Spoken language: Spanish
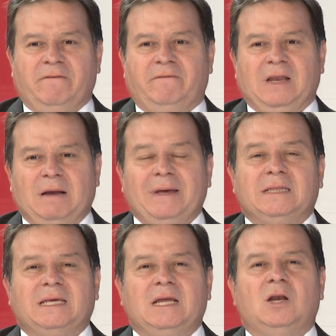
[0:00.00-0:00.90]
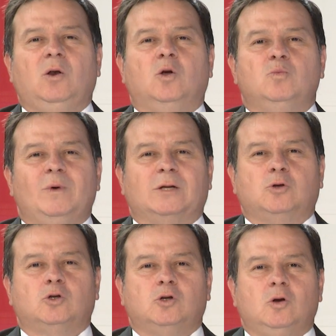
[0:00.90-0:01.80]
Finalmente, los
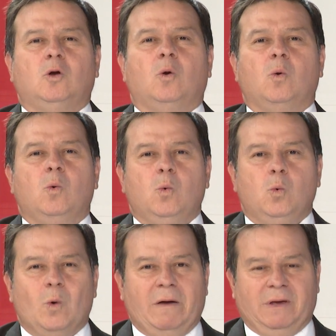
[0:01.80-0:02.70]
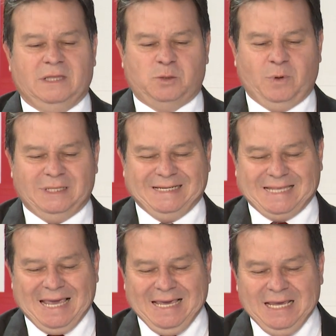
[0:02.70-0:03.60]
muertos son después de
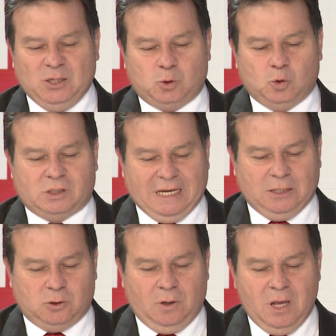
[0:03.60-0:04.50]
este insuceso.